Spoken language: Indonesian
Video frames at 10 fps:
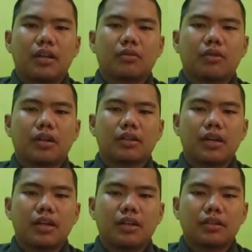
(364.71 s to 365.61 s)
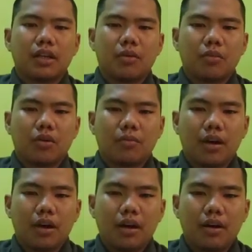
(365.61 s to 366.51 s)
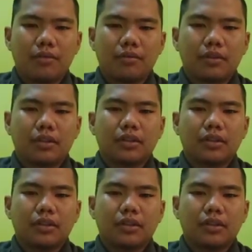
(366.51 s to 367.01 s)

dan kurangnya saya mohon maaf.